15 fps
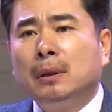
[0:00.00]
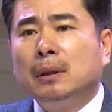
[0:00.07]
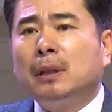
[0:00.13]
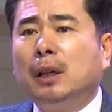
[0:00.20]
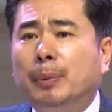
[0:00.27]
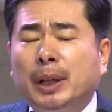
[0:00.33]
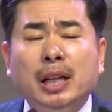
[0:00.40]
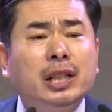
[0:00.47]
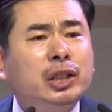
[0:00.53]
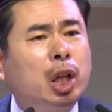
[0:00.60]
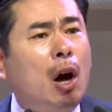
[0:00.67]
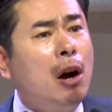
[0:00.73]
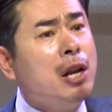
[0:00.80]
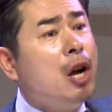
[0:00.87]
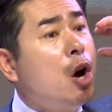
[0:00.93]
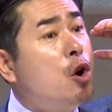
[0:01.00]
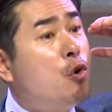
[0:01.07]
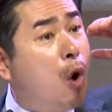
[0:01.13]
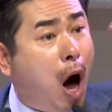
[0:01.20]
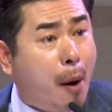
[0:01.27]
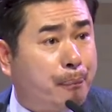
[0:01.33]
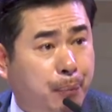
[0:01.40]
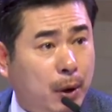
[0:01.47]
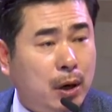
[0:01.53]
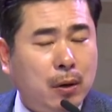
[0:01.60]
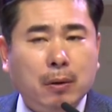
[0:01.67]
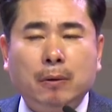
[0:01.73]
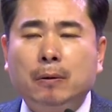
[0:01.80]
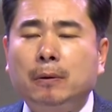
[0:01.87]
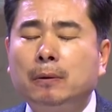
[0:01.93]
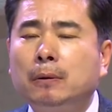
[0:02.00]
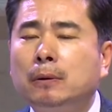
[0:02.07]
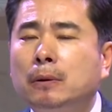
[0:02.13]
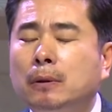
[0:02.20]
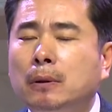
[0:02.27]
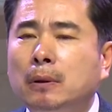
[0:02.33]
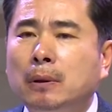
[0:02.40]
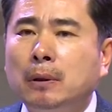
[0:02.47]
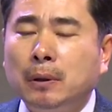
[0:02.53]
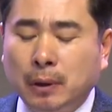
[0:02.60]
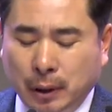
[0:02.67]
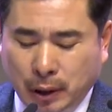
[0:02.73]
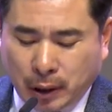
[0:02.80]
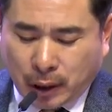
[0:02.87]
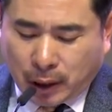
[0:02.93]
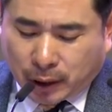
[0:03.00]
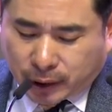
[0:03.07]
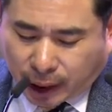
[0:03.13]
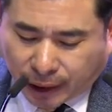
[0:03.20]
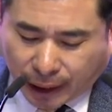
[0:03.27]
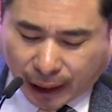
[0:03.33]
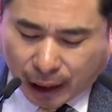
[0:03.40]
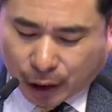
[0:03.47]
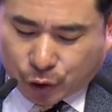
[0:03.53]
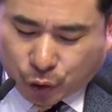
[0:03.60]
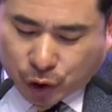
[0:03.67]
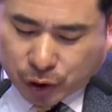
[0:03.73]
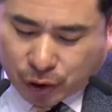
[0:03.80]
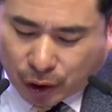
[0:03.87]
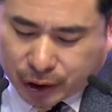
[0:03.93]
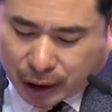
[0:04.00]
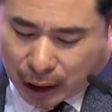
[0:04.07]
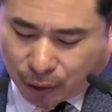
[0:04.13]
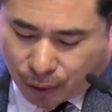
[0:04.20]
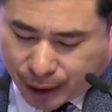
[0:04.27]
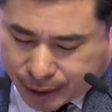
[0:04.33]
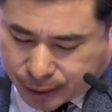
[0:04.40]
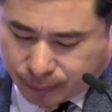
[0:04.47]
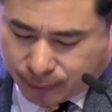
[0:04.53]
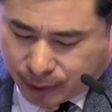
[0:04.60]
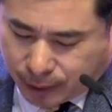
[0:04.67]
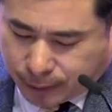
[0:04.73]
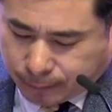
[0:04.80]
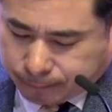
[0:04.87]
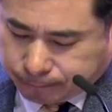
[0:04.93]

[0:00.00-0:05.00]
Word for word: 그분은 성령과 불로 세례를 주실 것이라고 했습니다.